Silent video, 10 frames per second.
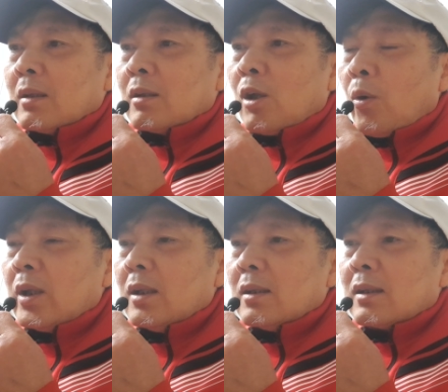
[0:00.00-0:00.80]
nó
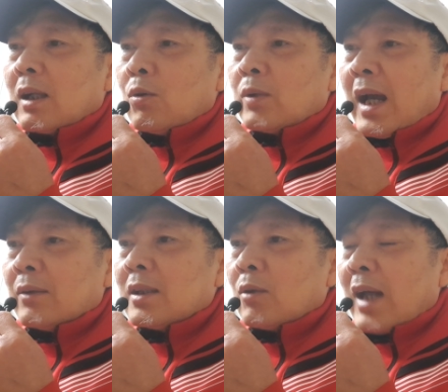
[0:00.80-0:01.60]
nói câu nào
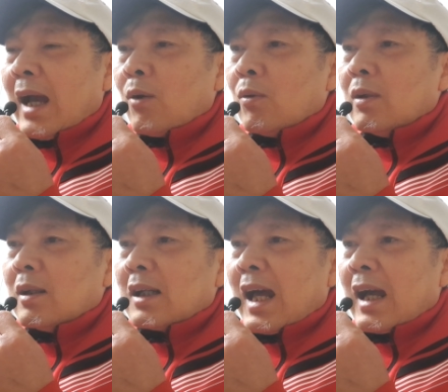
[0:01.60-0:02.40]
với câu nào
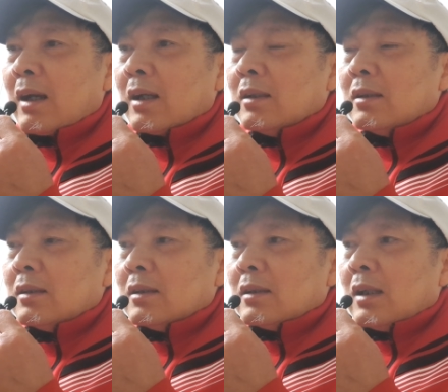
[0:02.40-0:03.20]
là
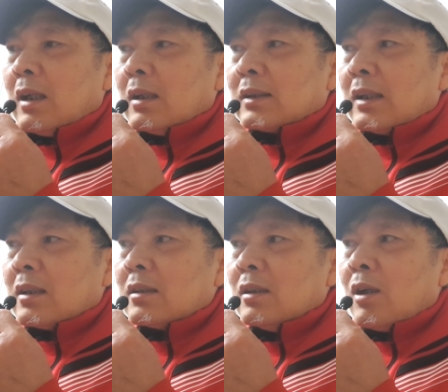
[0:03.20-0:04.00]
à, tại vì
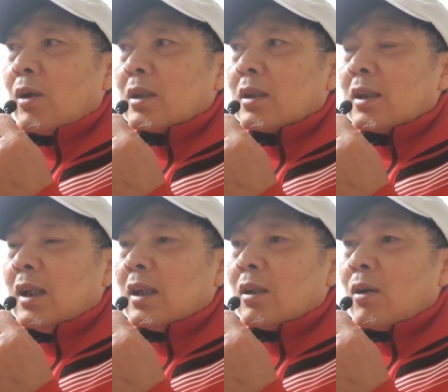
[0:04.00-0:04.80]
cái từ nói có
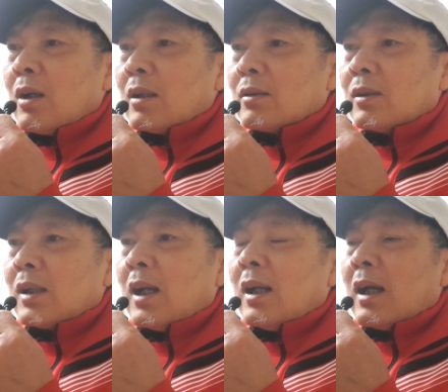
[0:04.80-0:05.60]
nghĩa nó có
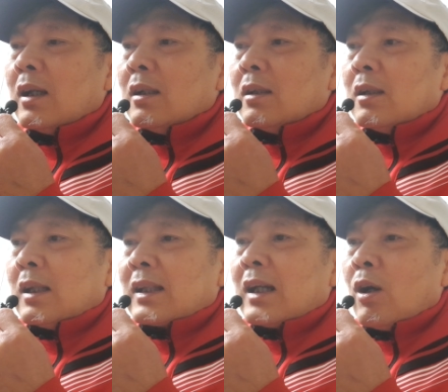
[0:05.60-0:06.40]
thể là
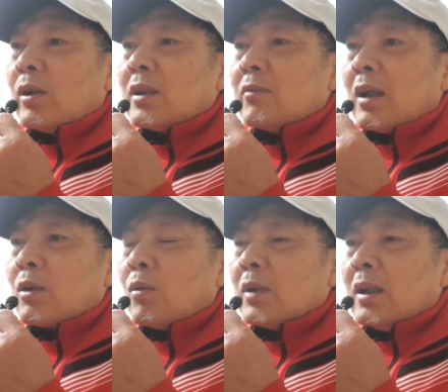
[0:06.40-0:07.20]
là thay đổi chứ không phải là
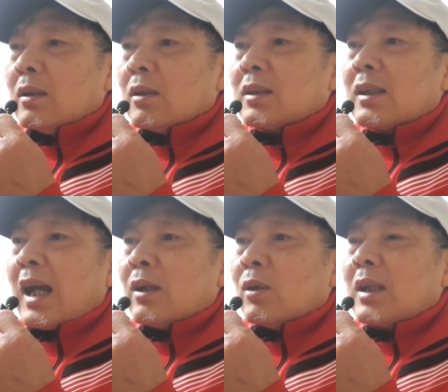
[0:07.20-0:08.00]
cố định nó sẽ
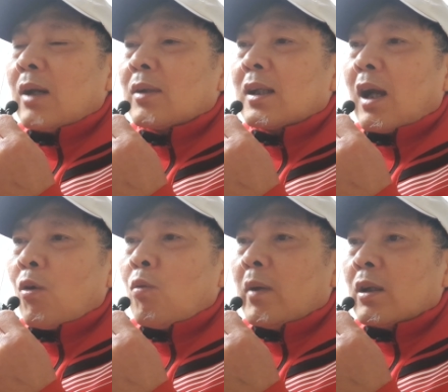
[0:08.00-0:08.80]
thay đổi theo cái
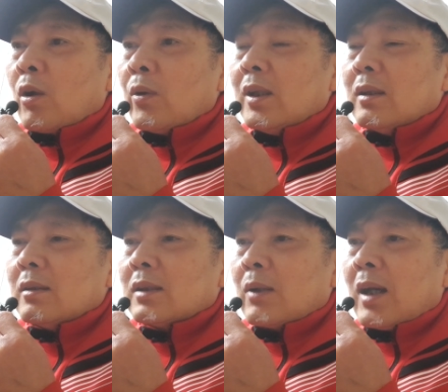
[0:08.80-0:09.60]
câu mà nó nói
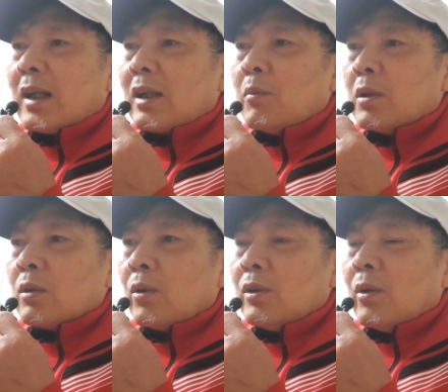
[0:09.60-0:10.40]
theo hai câu mà nó
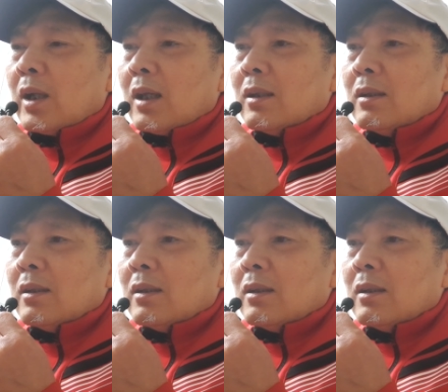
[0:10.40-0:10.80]
nói vô ấy